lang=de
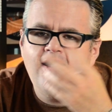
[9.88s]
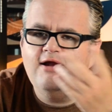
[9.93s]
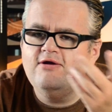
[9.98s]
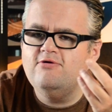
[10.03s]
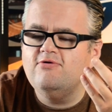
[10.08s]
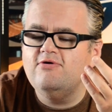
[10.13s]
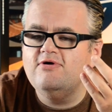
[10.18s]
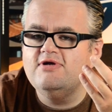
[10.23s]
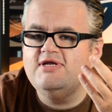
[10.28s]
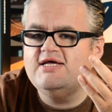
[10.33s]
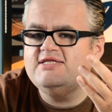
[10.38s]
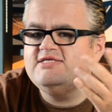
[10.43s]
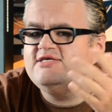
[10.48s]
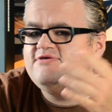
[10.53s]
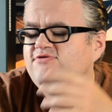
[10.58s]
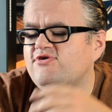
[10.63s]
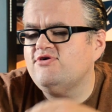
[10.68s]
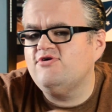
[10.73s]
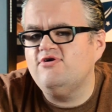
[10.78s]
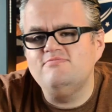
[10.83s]
Hallo und
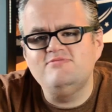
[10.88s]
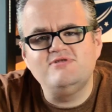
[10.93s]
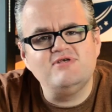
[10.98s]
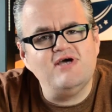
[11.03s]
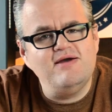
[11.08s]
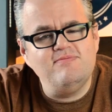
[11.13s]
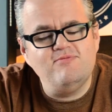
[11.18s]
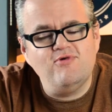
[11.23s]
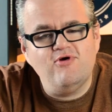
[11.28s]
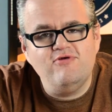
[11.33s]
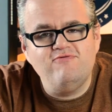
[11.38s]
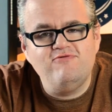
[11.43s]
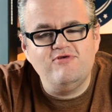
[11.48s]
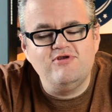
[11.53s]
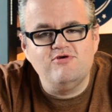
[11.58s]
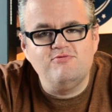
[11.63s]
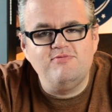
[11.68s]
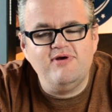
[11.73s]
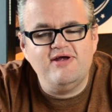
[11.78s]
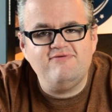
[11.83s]
herzlich willkommen zu einem neuen
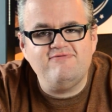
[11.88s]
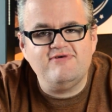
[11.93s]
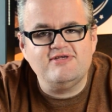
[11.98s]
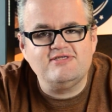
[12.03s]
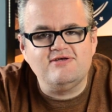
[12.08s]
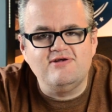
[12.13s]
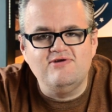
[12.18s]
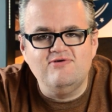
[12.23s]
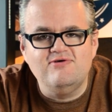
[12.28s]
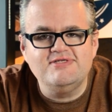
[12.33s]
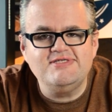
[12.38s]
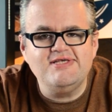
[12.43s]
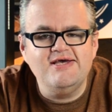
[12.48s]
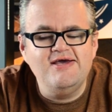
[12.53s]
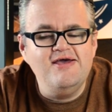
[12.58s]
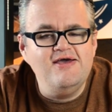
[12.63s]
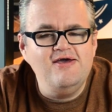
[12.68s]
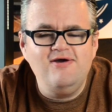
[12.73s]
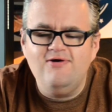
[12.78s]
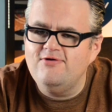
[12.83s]
Video bei Etwas Genuss.
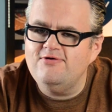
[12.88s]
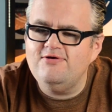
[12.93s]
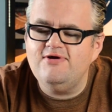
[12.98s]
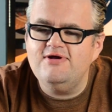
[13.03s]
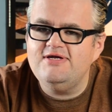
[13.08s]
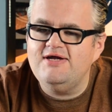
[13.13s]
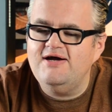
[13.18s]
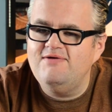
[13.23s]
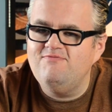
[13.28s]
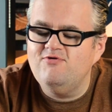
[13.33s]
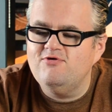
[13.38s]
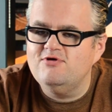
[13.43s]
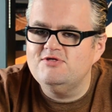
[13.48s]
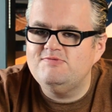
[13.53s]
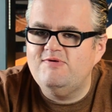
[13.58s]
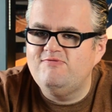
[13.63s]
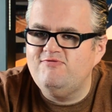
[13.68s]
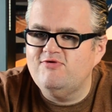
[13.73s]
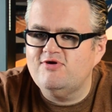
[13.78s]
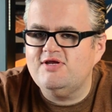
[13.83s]
Und heute haben wir
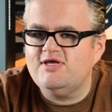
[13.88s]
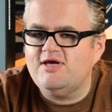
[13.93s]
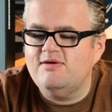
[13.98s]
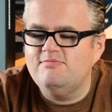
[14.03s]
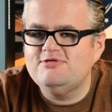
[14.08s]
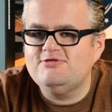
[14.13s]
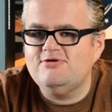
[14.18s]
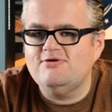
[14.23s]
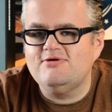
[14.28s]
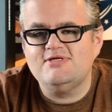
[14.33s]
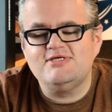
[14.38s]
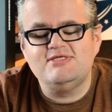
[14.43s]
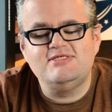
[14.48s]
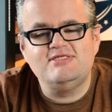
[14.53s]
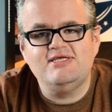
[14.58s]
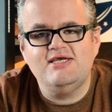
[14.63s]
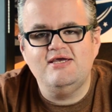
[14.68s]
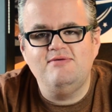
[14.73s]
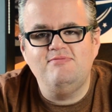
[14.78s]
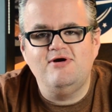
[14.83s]
uns mal wirklich ein
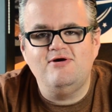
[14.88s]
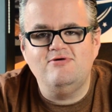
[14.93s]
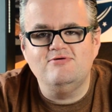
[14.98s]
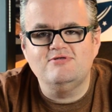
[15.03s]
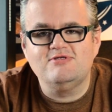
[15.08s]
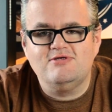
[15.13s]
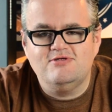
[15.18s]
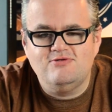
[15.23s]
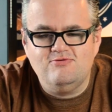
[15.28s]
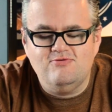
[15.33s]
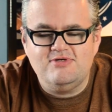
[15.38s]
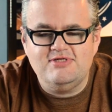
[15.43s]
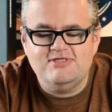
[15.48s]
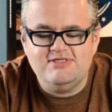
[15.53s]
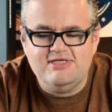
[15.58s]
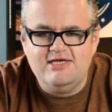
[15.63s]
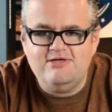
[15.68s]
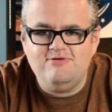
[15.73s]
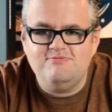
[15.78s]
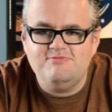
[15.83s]
besonderes Thema rausgesucht.
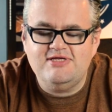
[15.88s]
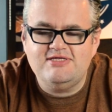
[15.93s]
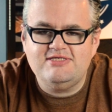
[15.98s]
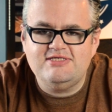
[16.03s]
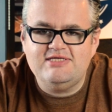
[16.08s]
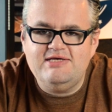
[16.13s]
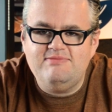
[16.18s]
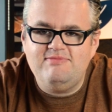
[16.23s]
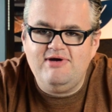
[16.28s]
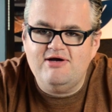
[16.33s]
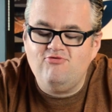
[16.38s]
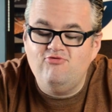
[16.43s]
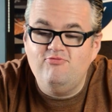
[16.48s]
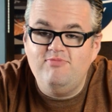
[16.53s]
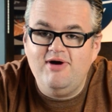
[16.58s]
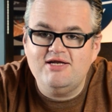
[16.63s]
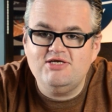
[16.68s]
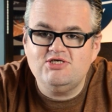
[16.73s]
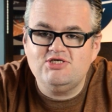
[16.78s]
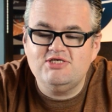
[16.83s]
Es geht um das Thema
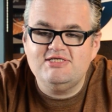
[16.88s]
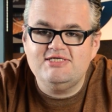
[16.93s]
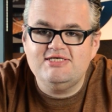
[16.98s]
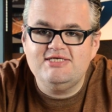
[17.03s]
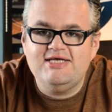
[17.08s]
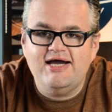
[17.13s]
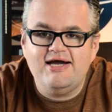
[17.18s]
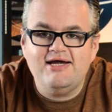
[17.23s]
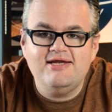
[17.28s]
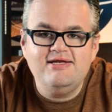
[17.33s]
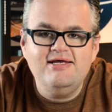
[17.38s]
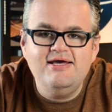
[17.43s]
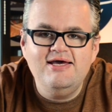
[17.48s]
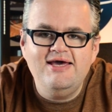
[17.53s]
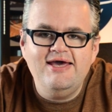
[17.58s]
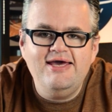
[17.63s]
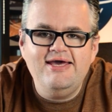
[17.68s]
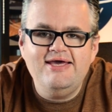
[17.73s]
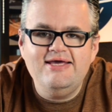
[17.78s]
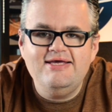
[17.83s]
kubanische Zigarren
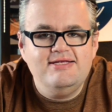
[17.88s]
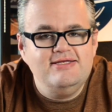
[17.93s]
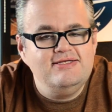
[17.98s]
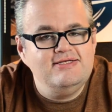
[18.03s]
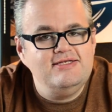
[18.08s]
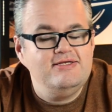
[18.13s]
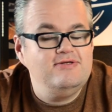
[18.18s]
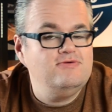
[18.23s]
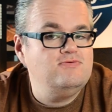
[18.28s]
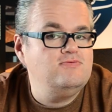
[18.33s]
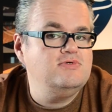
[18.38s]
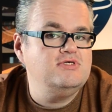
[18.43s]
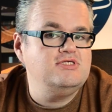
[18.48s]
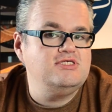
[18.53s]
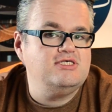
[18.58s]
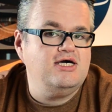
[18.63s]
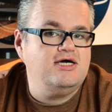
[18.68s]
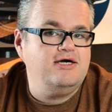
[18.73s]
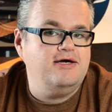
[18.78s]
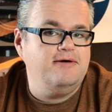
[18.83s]
in den
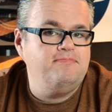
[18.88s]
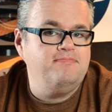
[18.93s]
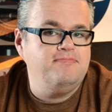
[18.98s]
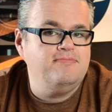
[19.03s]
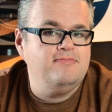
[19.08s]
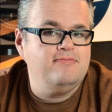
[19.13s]
USA.